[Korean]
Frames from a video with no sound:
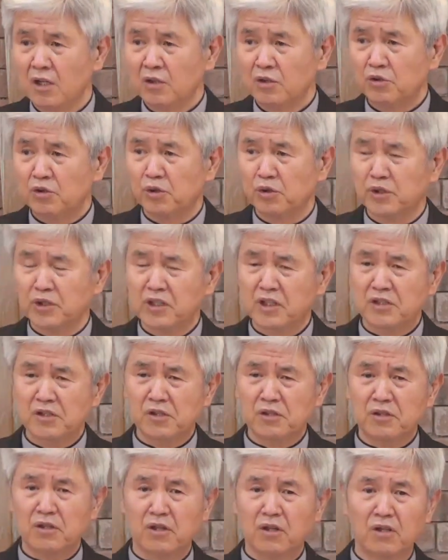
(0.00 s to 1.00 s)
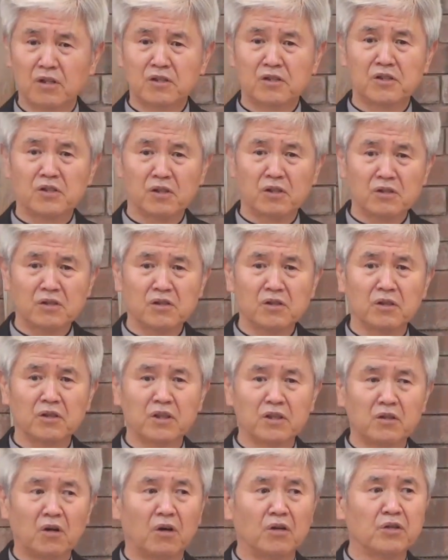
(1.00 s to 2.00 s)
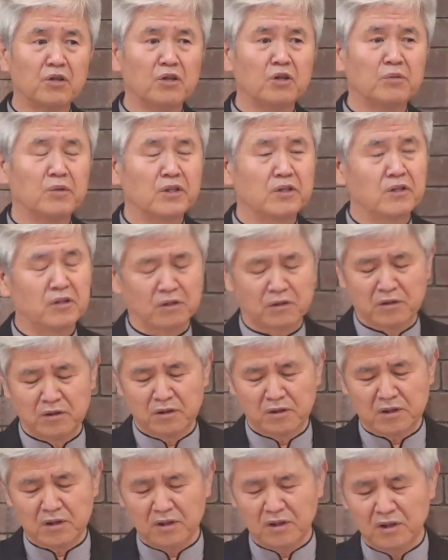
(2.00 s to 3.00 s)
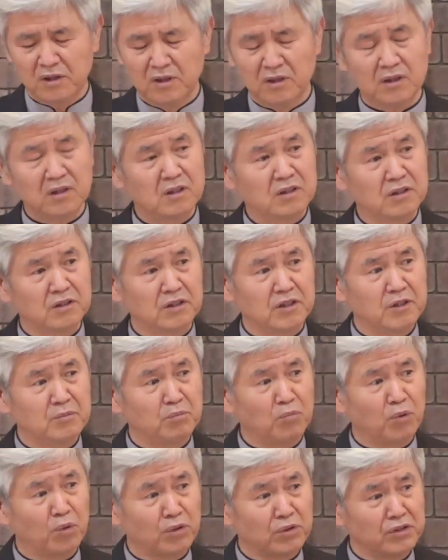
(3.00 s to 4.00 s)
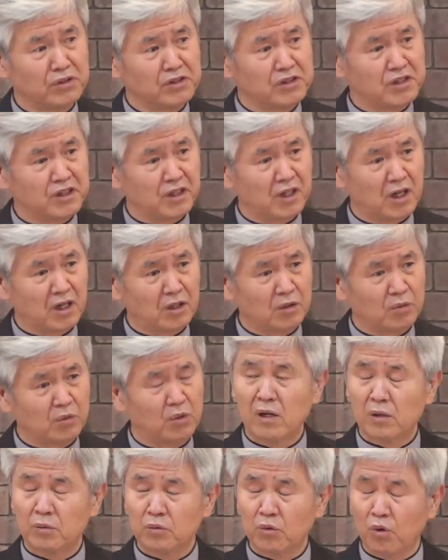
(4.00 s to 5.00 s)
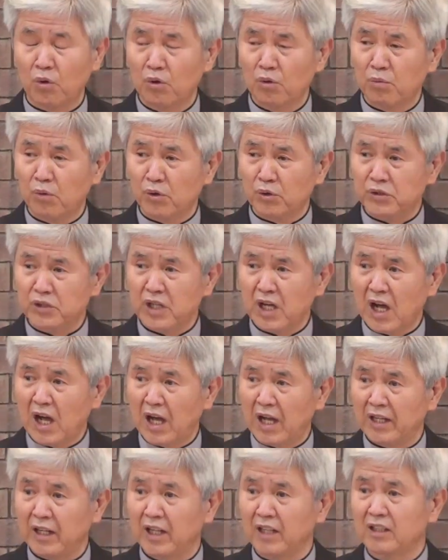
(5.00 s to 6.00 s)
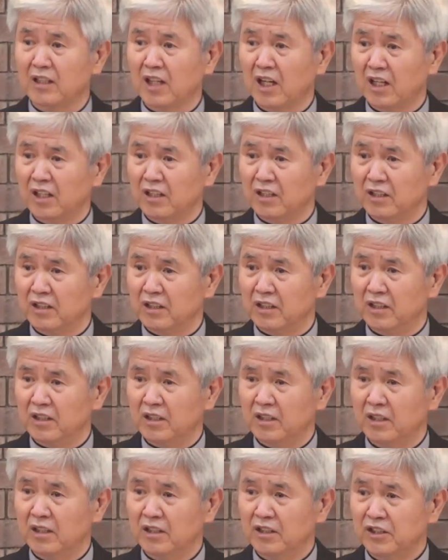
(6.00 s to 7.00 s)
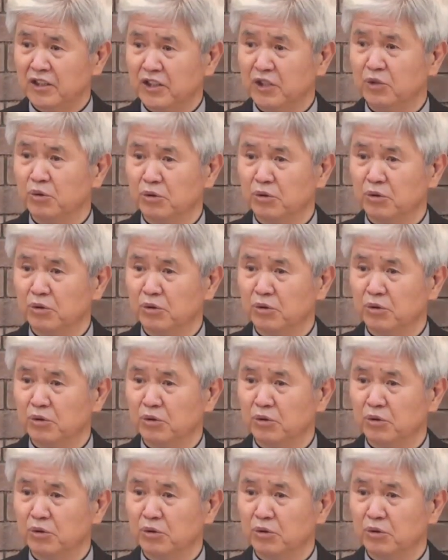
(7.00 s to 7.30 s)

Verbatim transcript: 주님께서 결정적인 어려움을 겪을 때 그들이 모른 채 하고 돌보지 않았다는 이유